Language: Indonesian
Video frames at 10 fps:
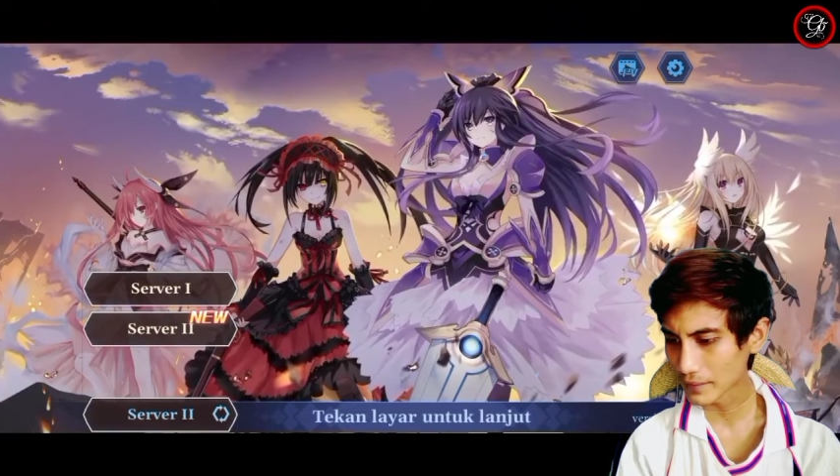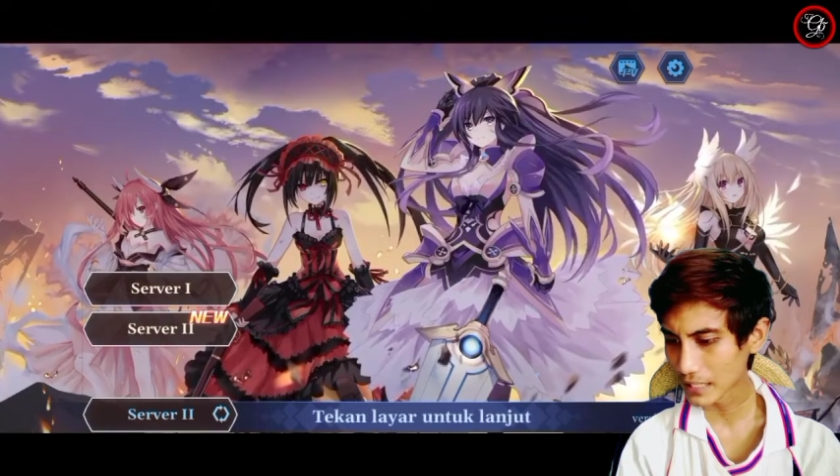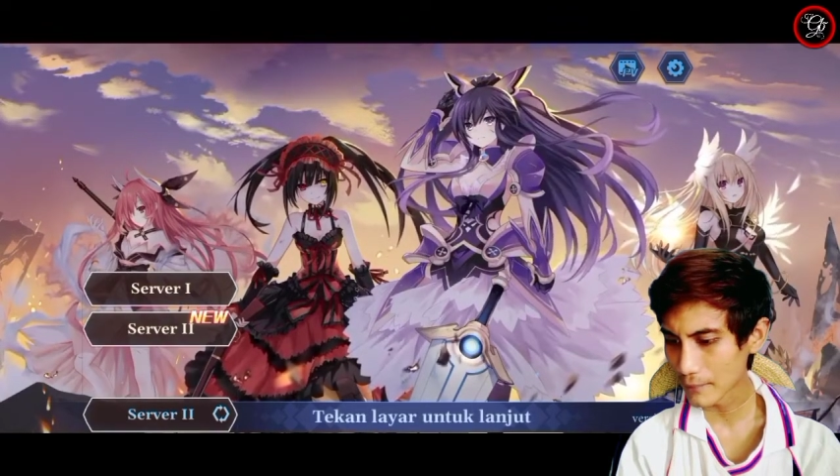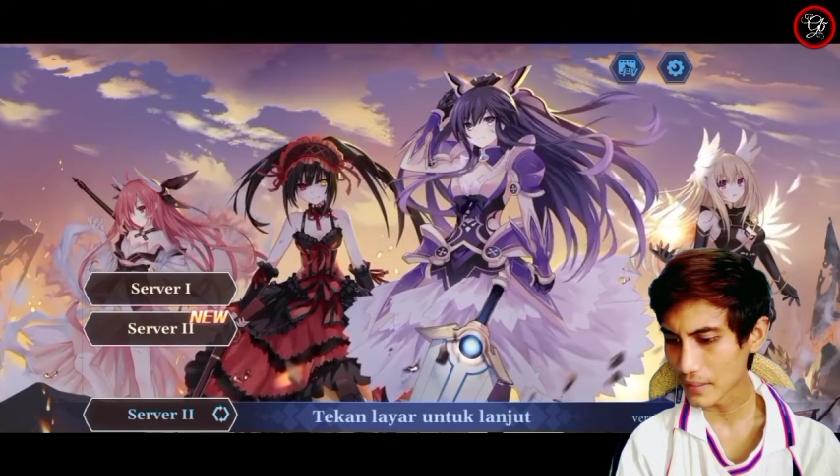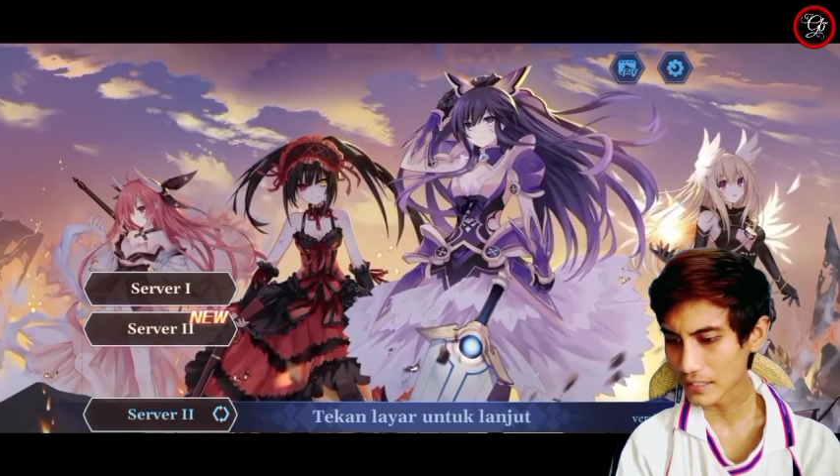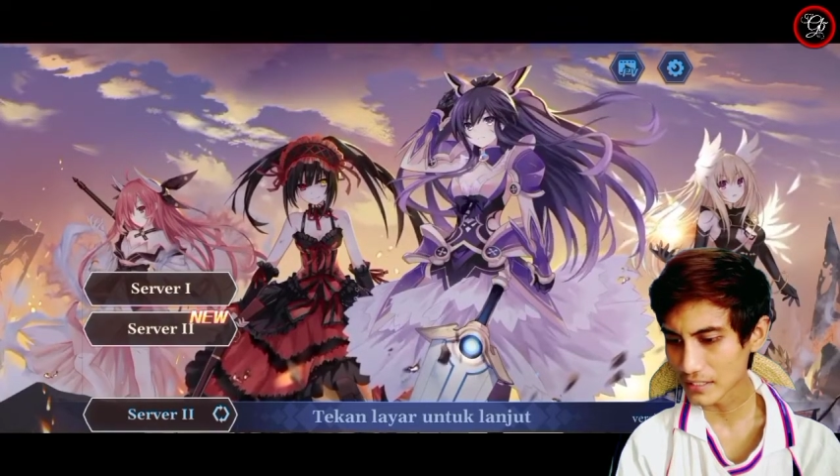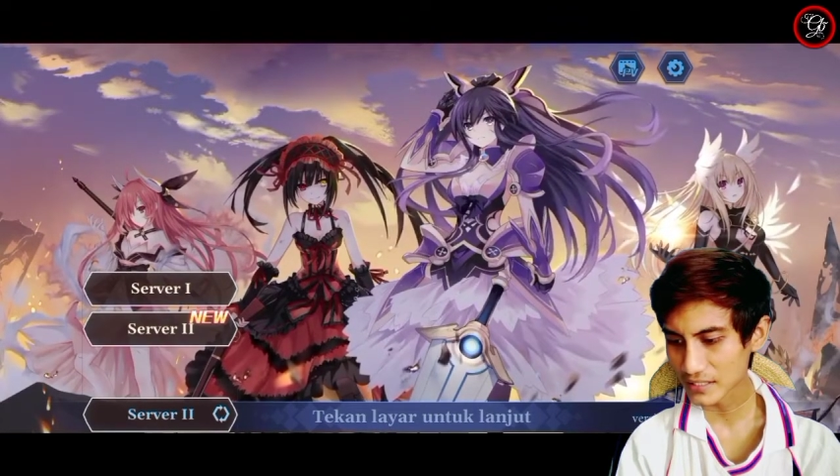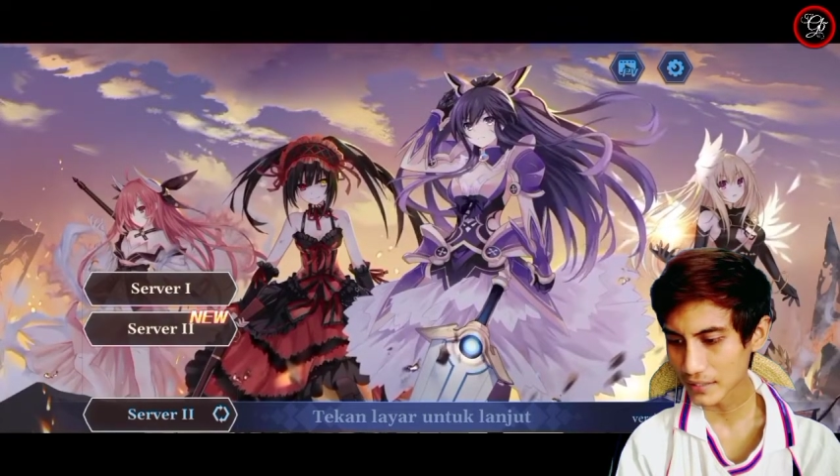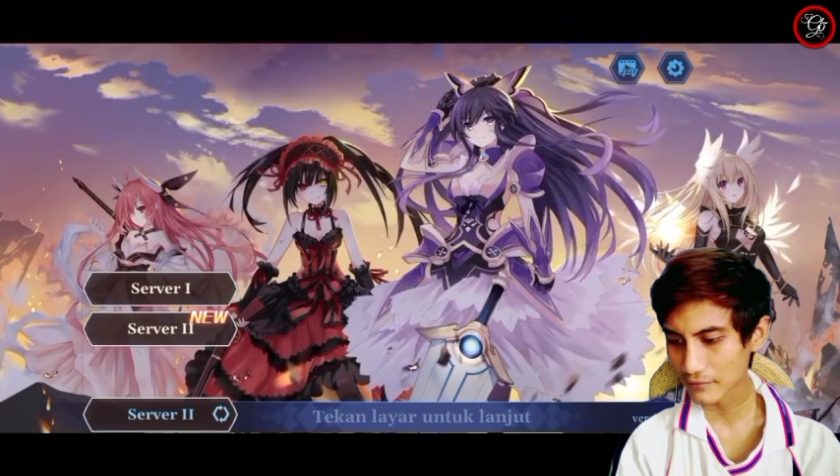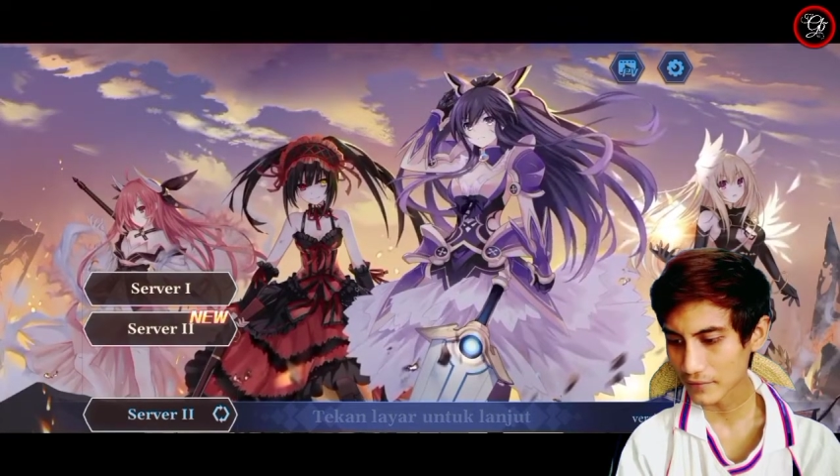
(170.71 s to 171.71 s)
pertama dan
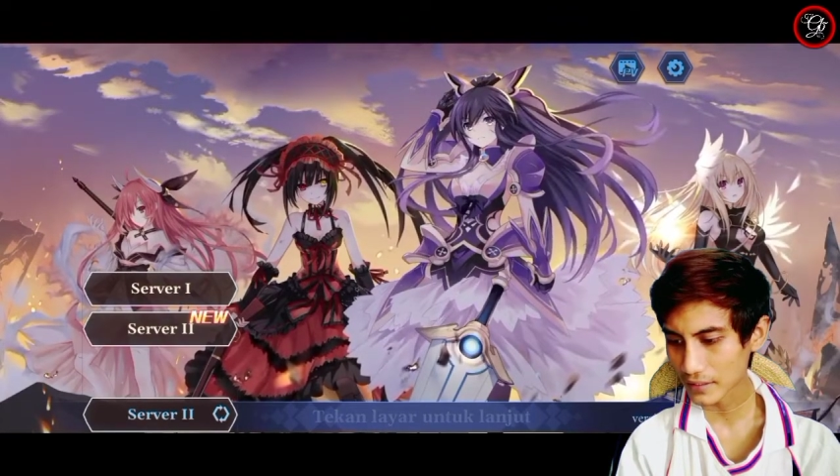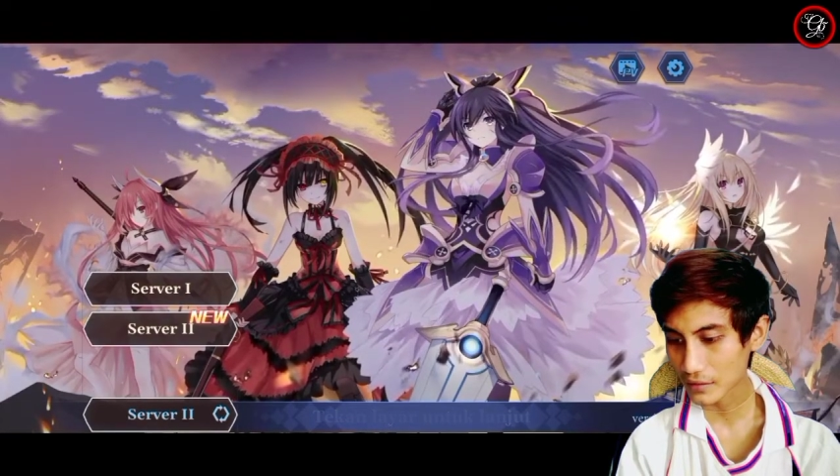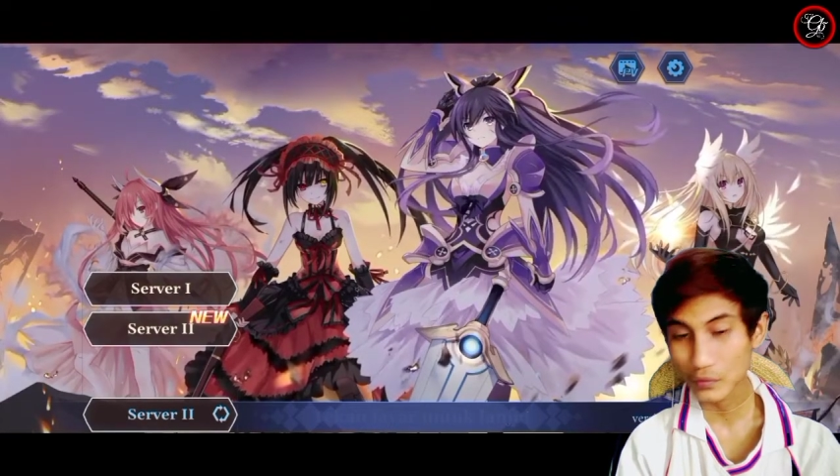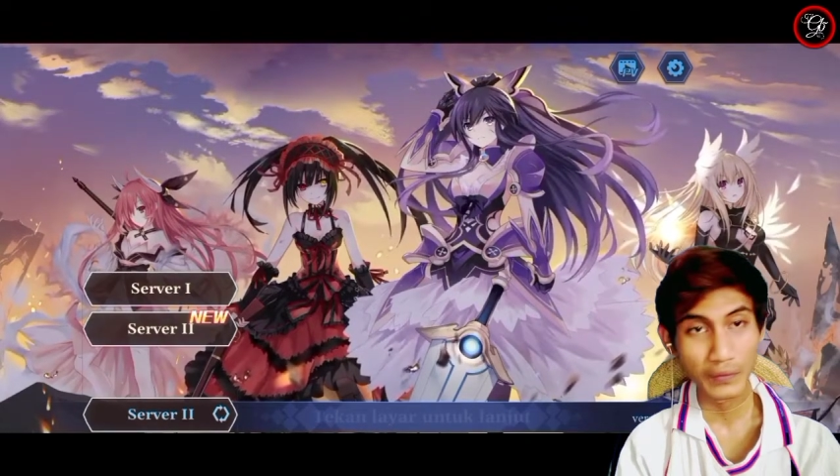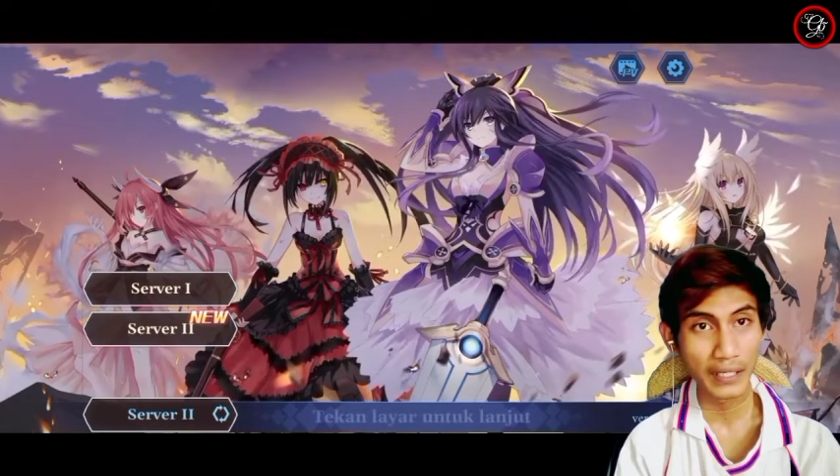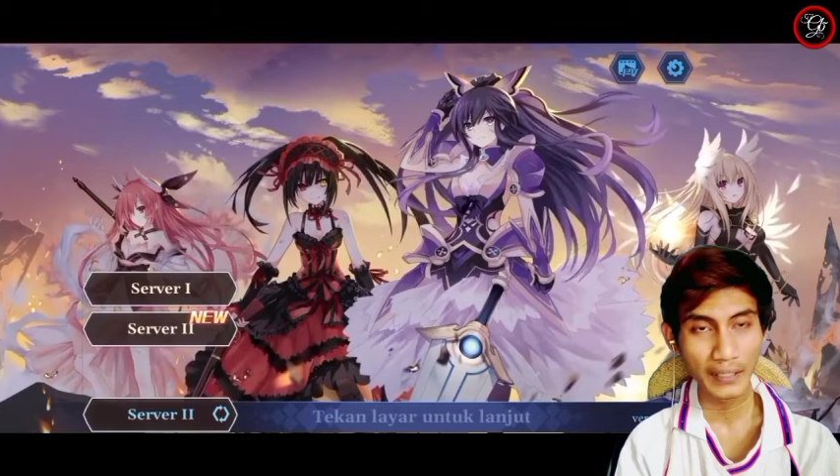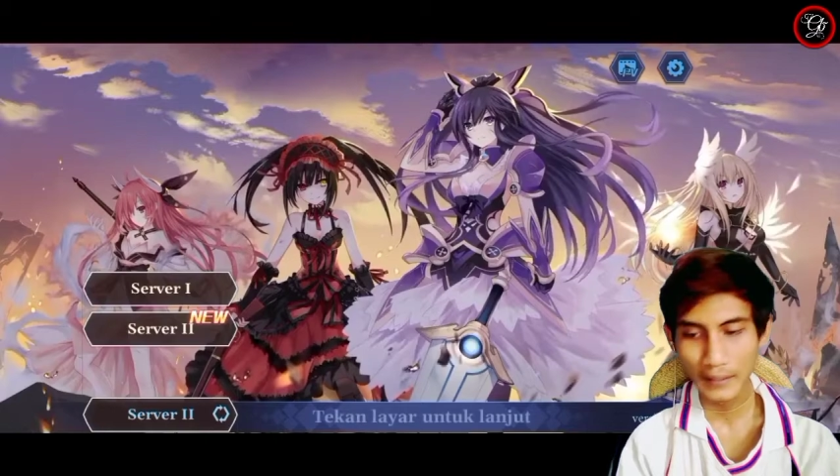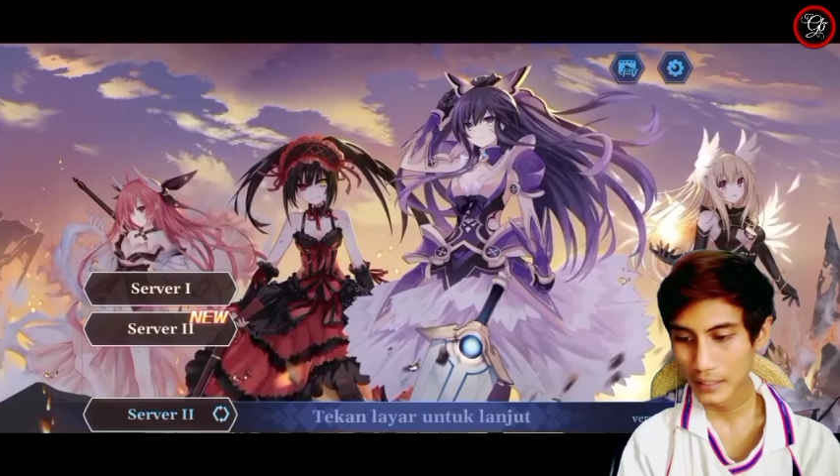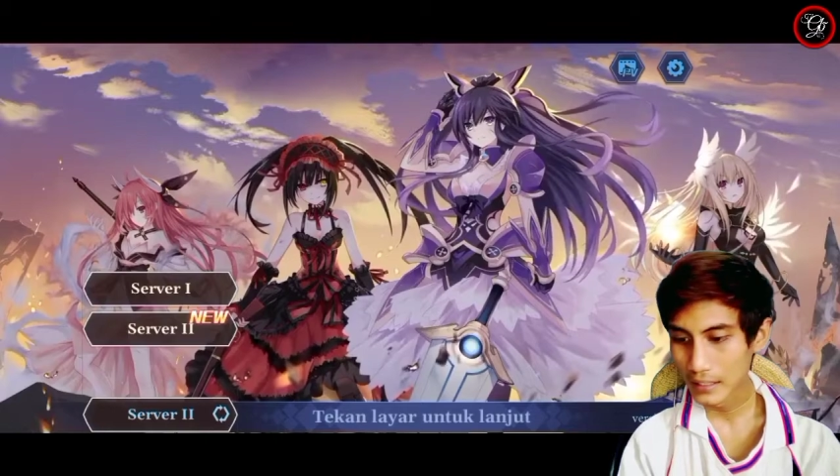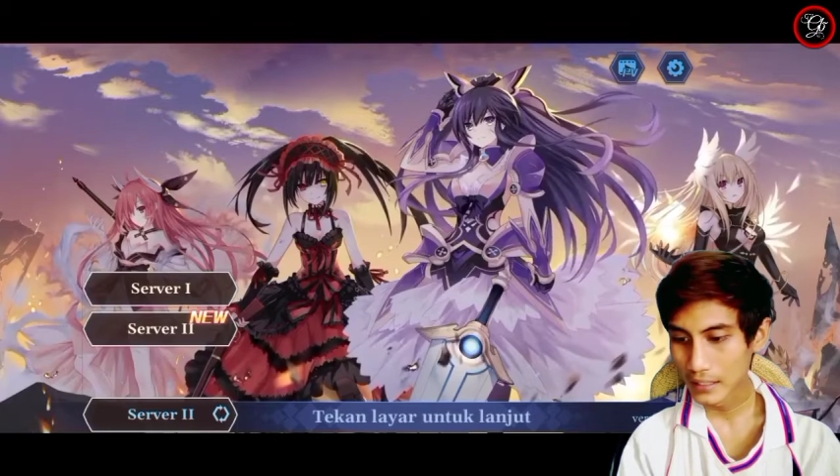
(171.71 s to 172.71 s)
server kedua.